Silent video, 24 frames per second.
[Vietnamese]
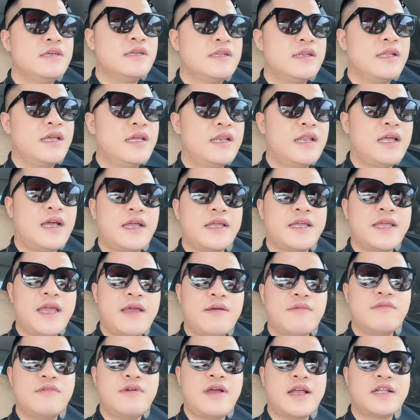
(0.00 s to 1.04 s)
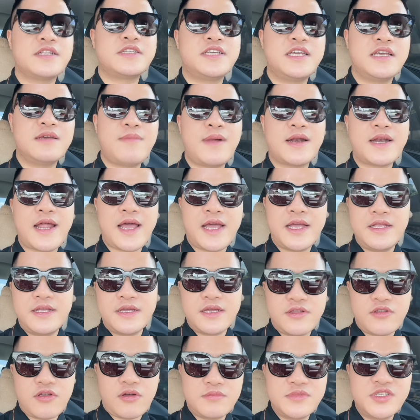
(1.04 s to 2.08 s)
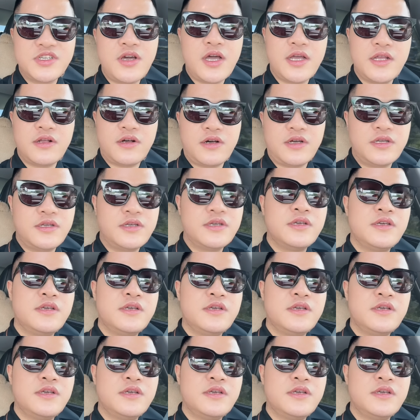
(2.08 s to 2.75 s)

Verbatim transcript: Nên là anh em cũng hạn chế bắt đáy những cái nhóm dưới thôi.